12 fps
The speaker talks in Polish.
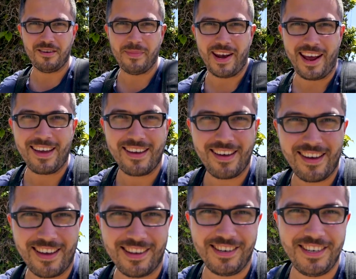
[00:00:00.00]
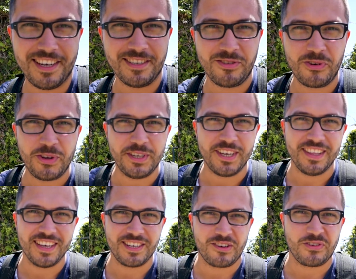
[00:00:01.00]
Berek. Dzisiaj jest drugi dzień
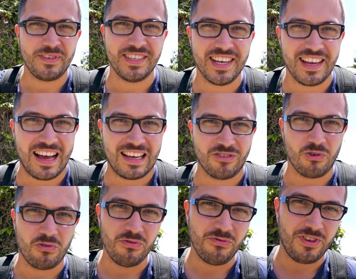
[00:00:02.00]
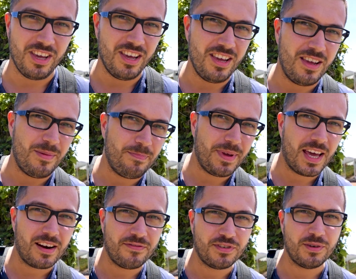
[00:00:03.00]
naszego zwiedzania Azorów i
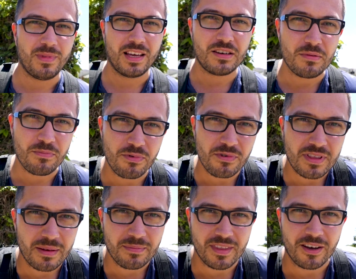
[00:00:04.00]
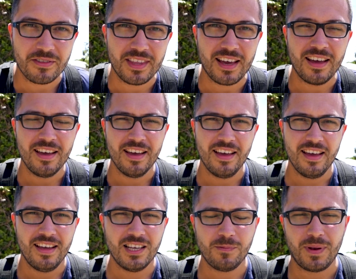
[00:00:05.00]
pierwszym naszym punktem tego dnia
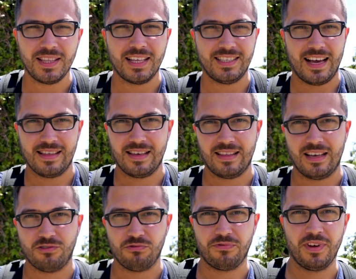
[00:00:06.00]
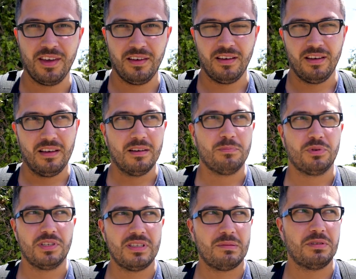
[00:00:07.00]
jest plantacja ananasów.
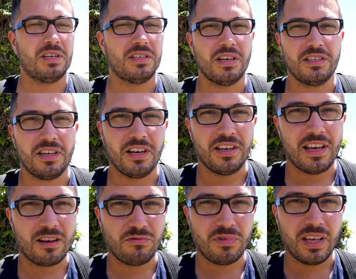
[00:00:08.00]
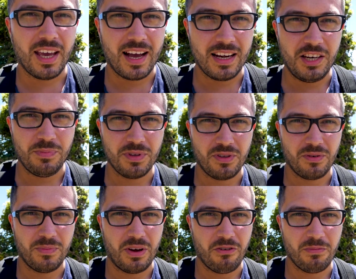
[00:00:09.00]
Przyznam szczerze, że jak tutaj jechaliśmy, to
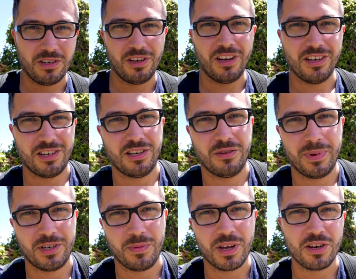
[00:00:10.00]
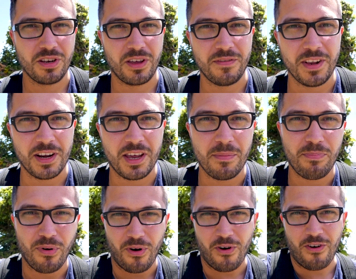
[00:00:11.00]
miałem nadzieję, że zobaczymy jakieś takie wielkie
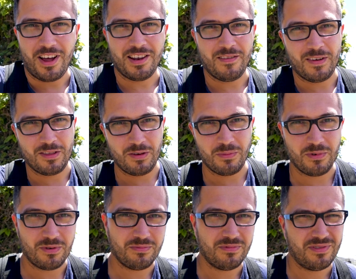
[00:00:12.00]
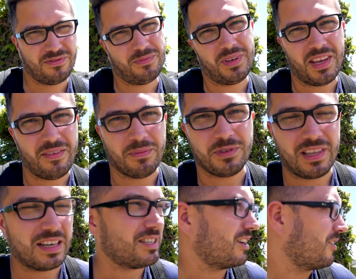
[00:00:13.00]
pola, nie wiadomo, w sumie nie wiem
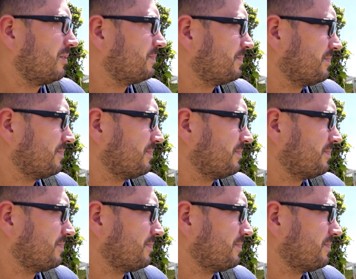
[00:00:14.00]
dlaczego.